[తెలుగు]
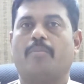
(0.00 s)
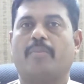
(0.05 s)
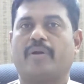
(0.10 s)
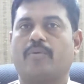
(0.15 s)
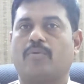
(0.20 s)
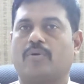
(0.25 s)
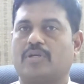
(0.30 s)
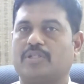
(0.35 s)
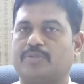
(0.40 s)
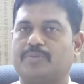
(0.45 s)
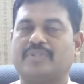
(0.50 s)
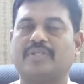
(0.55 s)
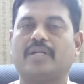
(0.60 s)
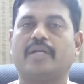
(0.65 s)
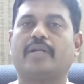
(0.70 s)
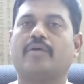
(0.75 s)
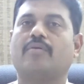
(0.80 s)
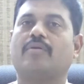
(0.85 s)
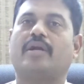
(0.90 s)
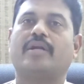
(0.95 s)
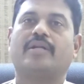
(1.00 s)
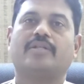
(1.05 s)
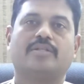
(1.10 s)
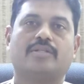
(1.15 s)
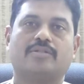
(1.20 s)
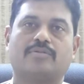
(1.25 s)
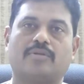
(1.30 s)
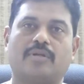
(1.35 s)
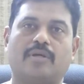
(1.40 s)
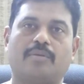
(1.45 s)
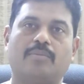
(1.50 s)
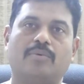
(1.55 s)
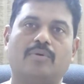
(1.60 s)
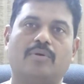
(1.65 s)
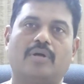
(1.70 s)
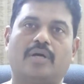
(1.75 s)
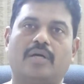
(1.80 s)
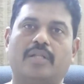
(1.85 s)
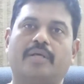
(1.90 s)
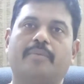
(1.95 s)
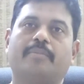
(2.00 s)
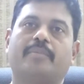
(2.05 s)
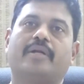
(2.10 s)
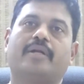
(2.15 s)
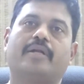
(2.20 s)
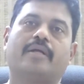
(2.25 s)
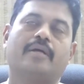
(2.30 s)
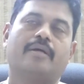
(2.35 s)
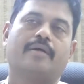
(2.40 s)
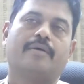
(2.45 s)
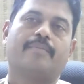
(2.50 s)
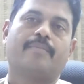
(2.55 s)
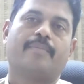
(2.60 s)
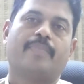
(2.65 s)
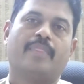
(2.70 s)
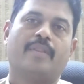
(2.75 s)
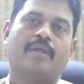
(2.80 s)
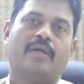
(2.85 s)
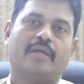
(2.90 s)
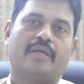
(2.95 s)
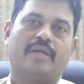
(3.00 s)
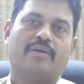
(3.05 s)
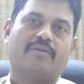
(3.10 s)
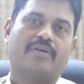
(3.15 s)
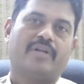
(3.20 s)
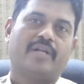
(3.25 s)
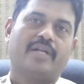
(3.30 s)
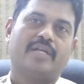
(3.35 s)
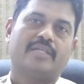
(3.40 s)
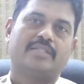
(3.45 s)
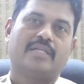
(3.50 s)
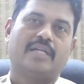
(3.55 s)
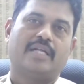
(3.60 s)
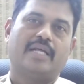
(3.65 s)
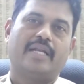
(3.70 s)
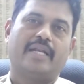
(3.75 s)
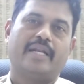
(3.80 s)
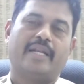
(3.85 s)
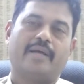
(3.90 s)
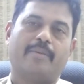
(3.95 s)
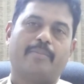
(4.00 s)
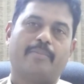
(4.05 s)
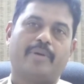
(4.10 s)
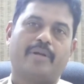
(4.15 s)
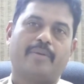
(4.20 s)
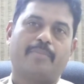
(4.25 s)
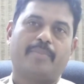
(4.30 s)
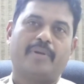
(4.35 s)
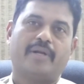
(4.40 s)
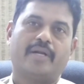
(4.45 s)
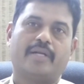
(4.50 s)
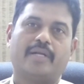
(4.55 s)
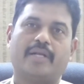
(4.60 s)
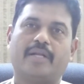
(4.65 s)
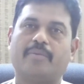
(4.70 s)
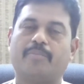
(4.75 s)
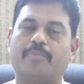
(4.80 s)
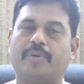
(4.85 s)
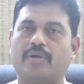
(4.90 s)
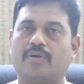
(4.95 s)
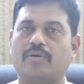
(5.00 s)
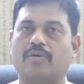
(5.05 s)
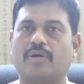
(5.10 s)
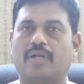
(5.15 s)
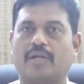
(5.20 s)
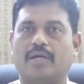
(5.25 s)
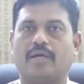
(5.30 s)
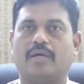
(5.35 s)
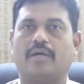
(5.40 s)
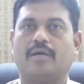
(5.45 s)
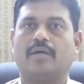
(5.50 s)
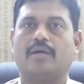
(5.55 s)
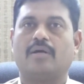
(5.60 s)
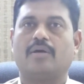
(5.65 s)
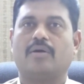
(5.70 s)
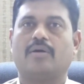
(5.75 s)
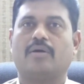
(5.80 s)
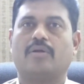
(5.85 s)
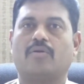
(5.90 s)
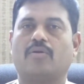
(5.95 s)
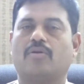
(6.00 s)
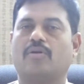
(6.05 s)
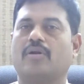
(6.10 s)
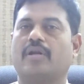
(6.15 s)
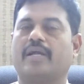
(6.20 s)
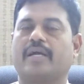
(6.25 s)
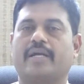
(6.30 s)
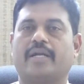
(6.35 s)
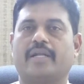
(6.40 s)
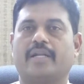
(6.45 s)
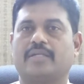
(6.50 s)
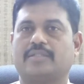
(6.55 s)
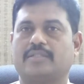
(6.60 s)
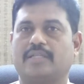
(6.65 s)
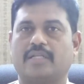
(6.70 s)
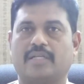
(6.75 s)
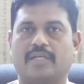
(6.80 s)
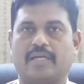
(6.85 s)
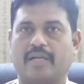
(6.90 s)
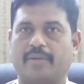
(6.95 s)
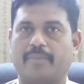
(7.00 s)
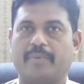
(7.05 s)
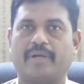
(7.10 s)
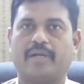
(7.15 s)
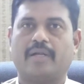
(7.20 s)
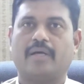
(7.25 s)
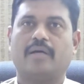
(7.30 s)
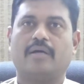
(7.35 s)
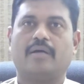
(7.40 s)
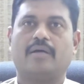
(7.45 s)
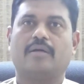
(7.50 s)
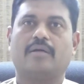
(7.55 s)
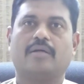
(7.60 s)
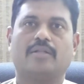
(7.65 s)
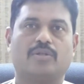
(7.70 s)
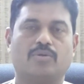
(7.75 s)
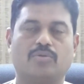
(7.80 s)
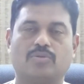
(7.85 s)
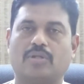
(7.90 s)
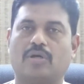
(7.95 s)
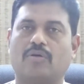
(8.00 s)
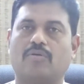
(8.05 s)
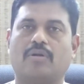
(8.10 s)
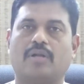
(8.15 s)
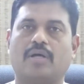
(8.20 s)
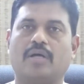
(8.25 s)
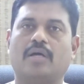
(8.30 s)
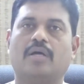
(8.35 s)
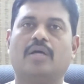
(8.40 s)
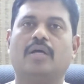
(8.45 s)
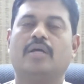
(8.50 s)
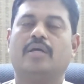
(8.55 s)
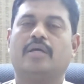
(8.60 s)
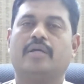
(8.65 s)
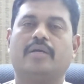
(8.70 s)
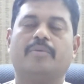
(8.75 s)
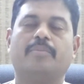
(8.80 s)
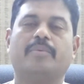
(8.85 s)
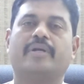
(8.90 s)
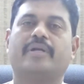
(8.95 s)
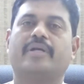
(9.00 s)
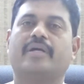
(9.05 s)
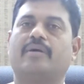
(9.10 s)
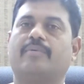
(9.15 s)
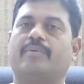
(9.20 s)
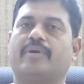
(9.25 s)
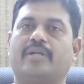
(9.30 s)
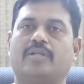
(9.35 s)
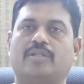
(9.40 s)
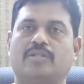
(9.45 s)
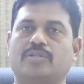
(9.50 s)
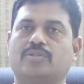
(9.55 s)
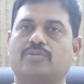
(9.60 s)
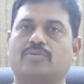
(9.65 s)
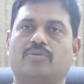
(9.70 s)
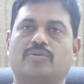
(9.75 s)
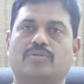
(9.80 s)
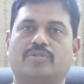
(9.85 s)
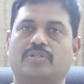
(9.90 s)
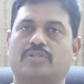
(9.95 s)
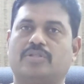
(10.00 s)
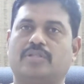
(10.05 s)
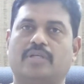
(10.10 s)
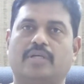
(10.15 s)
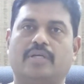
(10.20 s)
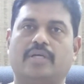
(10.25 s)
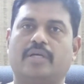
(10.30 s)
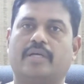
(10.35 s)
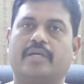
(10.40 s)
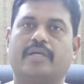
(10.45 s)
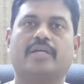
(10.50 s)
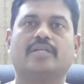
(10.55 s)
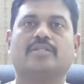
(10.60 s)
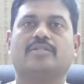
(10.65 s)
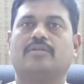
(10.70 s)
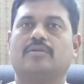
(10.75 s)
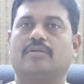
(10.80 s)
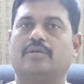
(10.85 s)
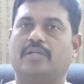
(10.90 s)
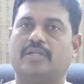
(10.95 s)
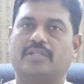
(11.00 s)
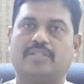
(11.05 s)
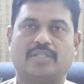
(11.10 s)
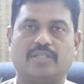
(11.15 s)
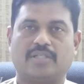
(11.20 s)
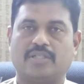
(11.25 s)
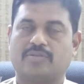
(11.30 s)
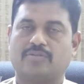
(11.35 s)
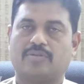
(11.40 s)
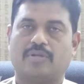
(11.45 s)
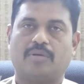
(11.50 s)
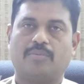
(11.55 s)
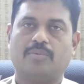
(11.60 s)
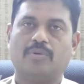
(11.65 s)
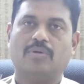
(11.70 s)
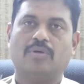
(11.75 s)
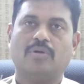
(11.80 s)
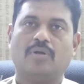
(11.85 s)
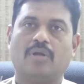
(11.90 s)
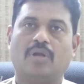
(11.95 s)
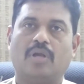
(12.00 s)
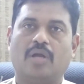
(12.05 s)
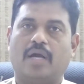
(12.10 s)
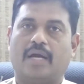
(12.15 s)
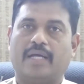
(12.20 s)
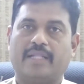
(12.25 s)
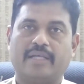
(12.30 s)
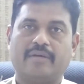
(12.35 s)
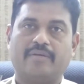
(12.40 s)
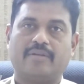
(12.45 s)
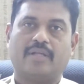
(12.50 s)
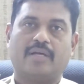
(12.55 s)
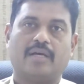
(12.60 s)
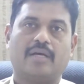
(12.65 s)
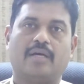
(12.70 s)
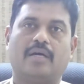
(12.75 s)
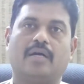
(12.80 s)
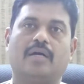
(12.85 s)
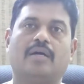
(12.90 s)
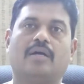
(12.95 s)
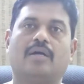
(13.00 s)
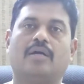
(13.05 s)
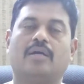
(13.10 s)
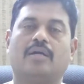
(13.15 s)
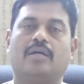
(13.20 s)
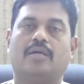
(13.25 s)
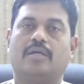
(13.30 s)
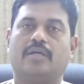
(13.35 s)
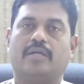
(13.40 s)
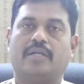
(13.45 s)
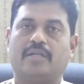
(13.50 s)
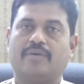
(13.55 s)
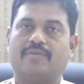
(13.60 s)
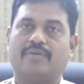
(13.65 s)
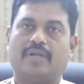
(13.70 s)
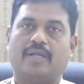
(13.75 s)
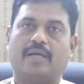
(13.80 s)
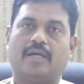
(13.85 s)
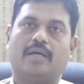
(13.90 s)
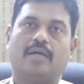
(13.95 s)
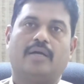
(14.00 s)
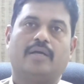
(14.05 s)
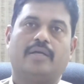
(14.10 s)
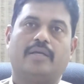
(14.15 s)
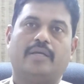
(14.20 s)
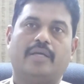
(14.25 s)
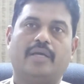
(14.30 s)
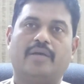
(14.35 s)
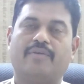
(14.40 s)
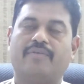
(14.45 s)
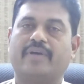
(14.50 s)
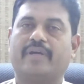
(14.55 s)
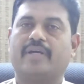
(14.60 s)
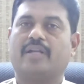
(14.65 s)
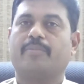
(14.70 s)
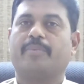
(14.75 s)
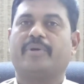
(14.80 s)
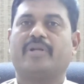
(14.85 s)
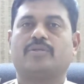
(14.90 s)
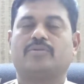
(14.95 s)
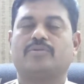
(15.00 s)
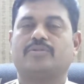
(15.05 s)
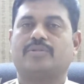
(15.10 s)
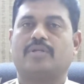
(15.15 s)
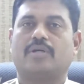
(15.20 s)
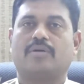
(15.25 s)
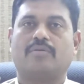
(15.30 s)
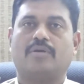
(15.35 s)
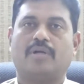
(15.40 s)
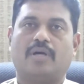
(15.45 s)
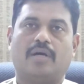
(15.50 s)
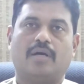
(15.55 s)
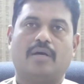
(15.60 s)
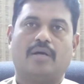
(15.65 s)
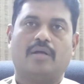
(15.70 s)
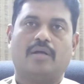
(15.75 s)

మనం ఒక స్పెషల్ డ్రైవ్ లాంటివి చేస్తున్నాము అదేంటంటే ఎవరైనా సరే నెంబర్ ప్లేట్ లేని బండ్లు కన రోడ్లలో ఎక్కడైనా సరే కనబడినా తిరుగుతూ ఉన్నా ఇమీడియట్గా వాటిని తీసుకొని వచ్చేసి కేసు రిజిస్టర్ చేస్తున్నాము అదేవిధంగా ఇటీవల ఏ వెహికల్ పైన చూసినా కూడా